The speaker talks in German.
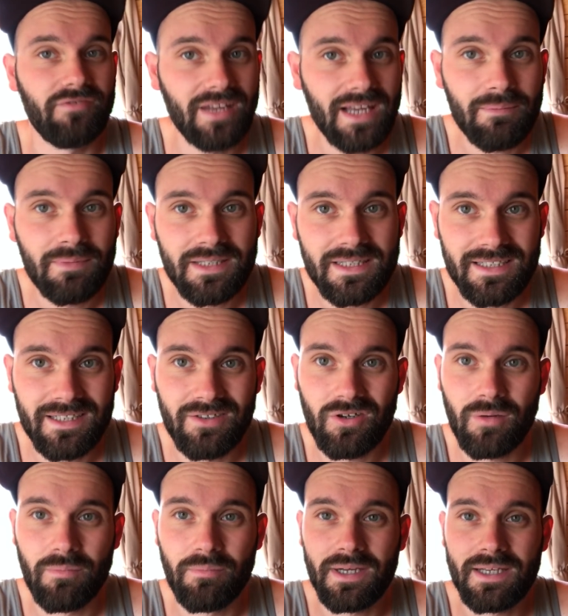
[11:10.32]
Wir haben jetzt einen
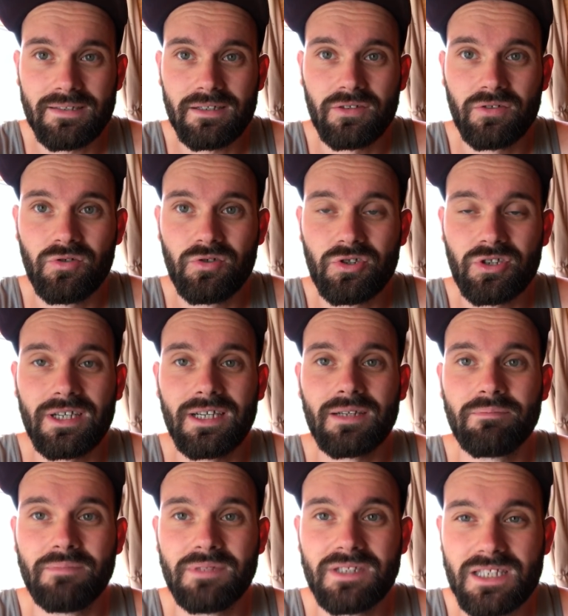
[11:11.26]

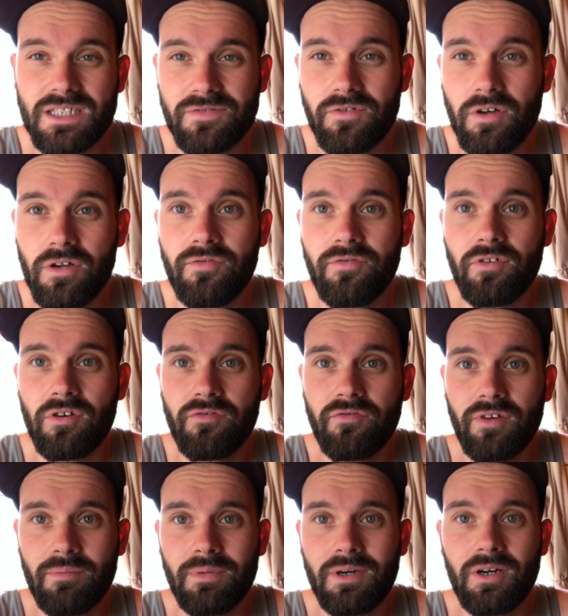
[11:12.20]
Kompressorkühlschrank mit 12 Volt
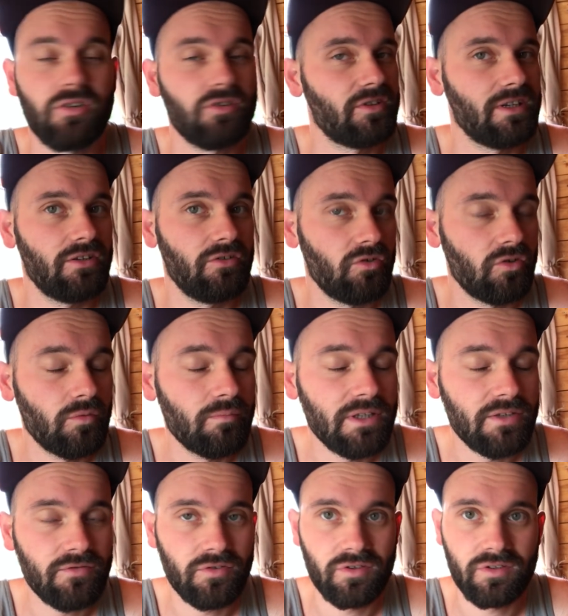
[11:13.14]
verbaut, der nur um
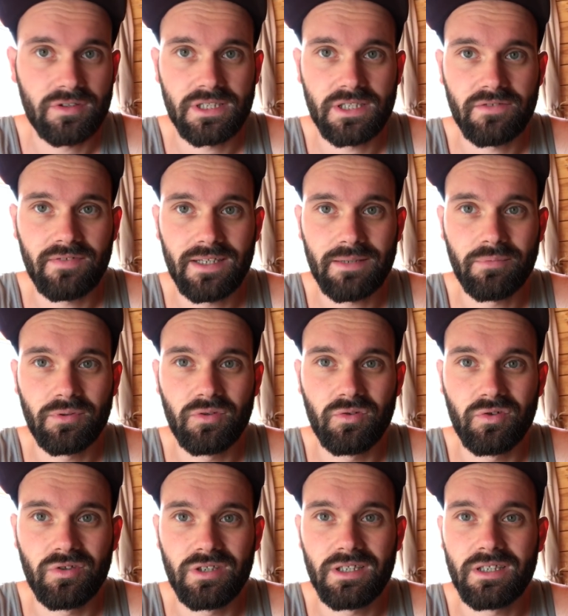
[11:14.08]
die 40 Watt
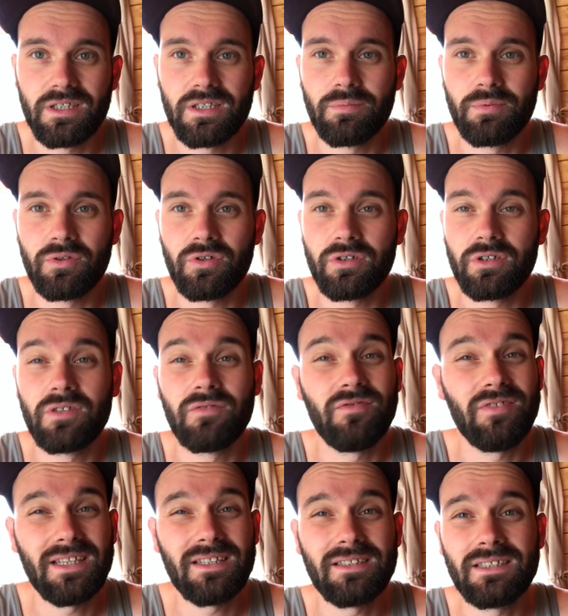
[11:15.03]
benötigt. Das bedeutet
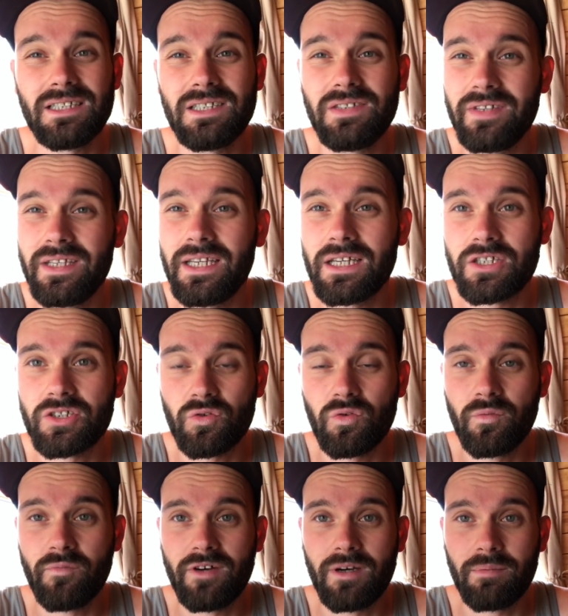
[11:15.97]
wesentlich weniger
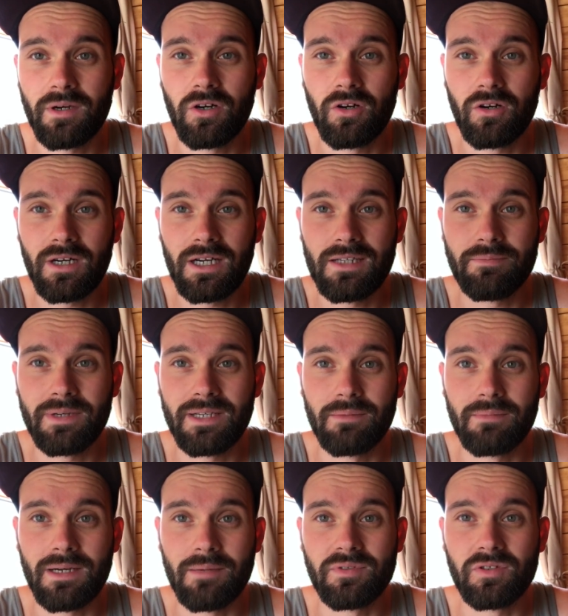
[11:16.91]
Stromverbrauch als bei
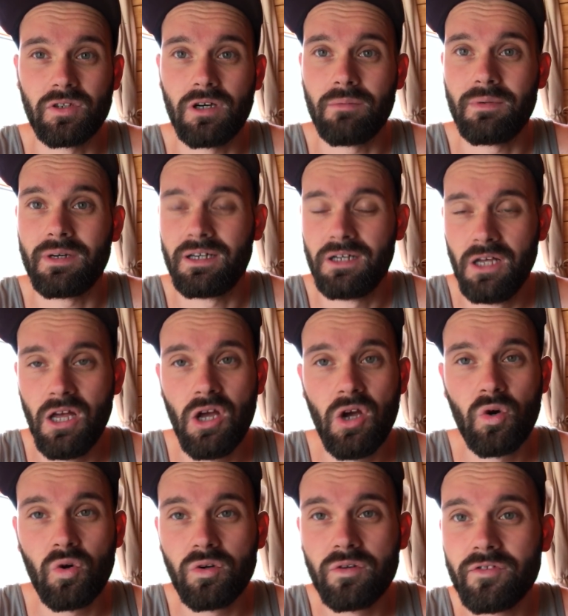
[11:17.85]
einem Absorber
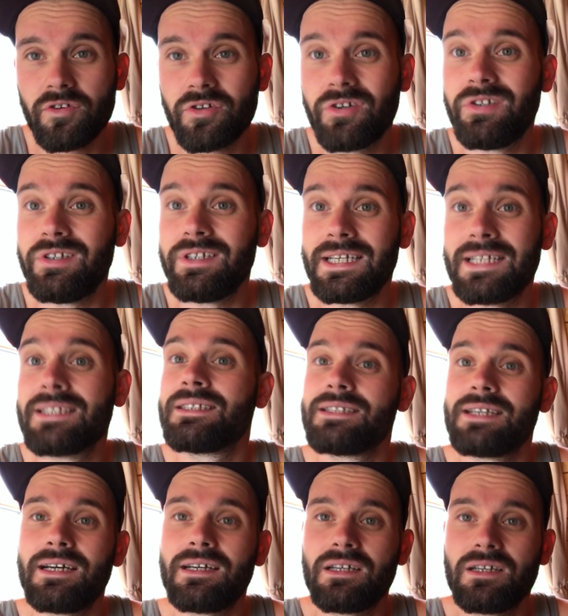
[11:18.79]
und wir können die ganze
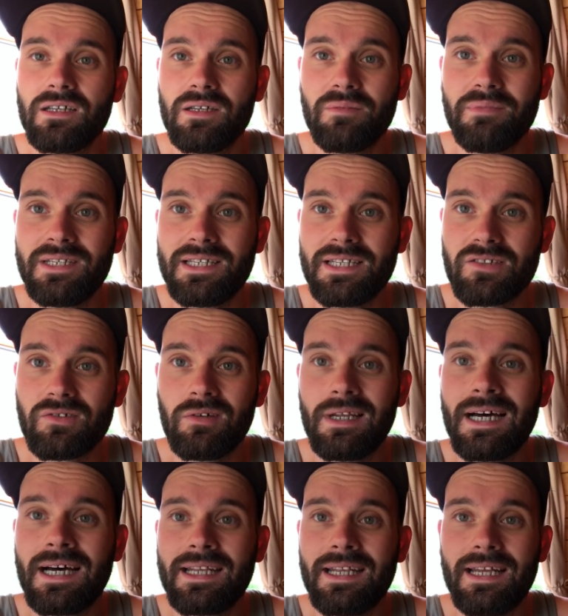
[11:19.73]
Sache mit der
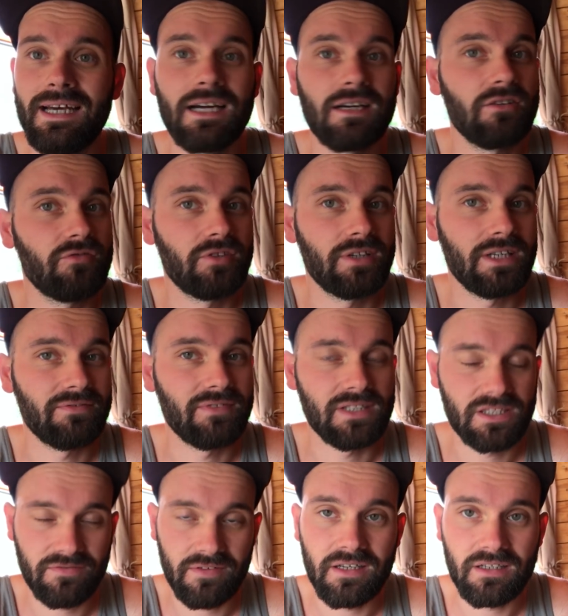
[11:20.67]
Solaranlage von etwa
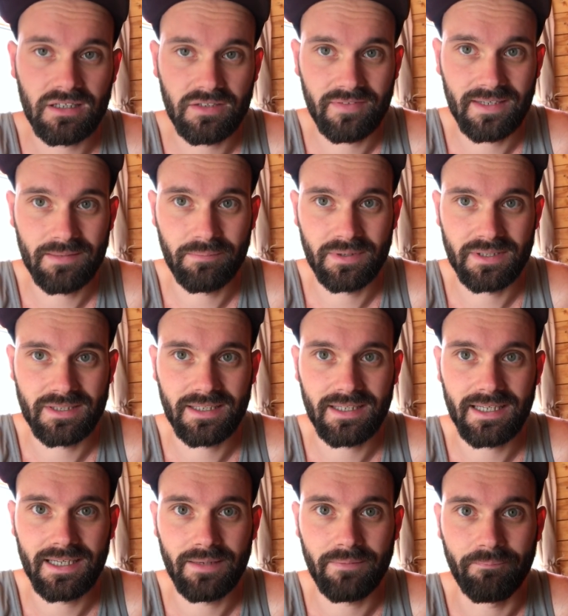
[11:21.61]
200 Watt
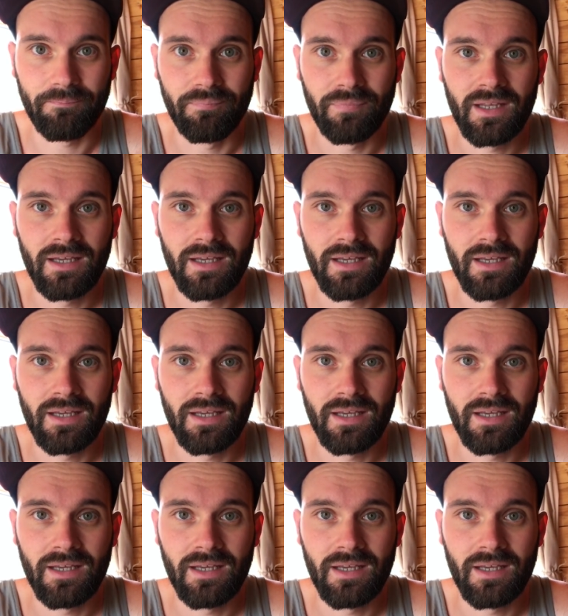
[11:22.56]
betreiben.